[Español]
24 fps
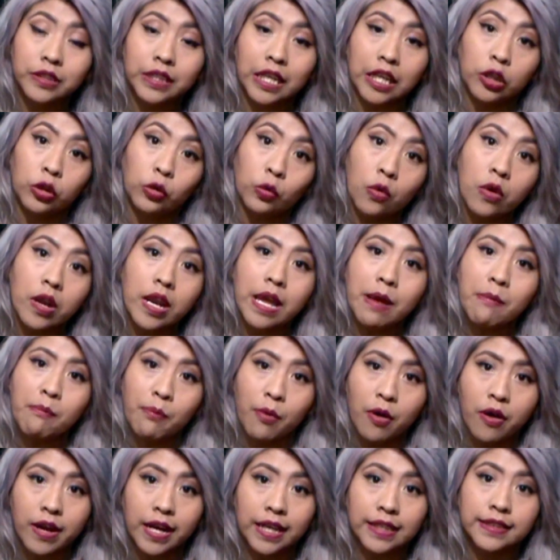que tú le
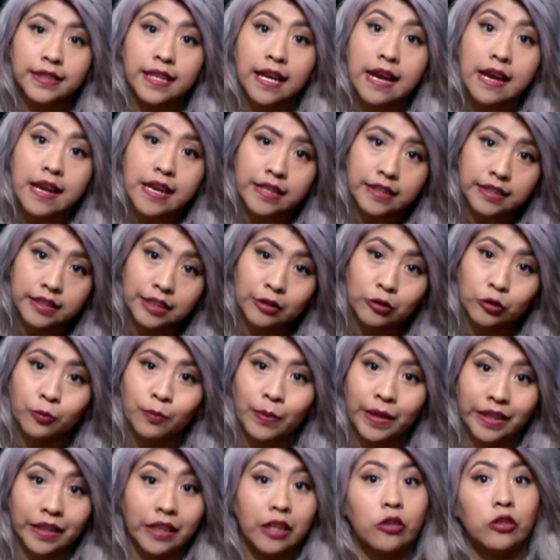impongas a estos
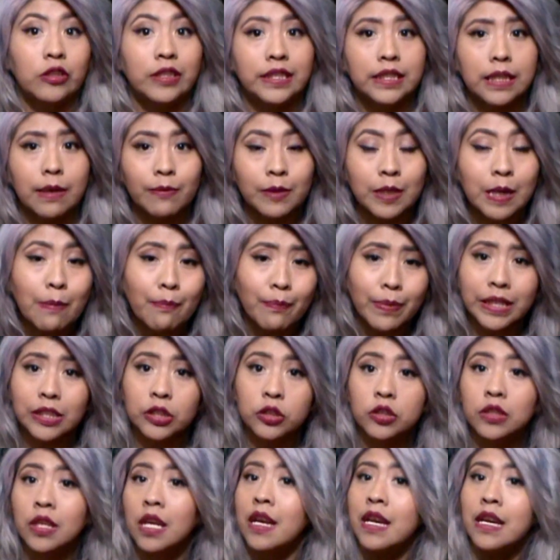pantalones de 100
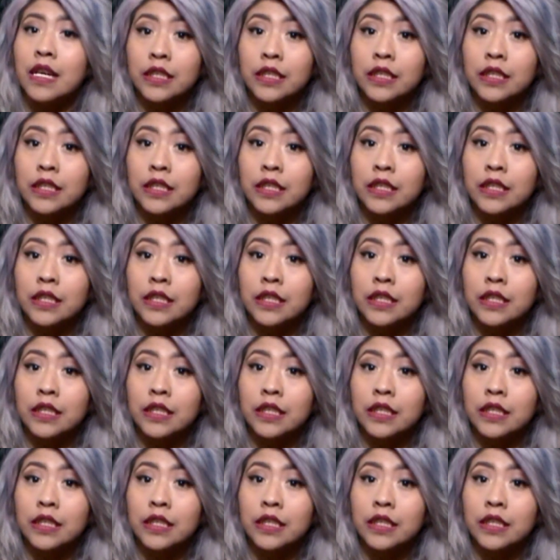pesos.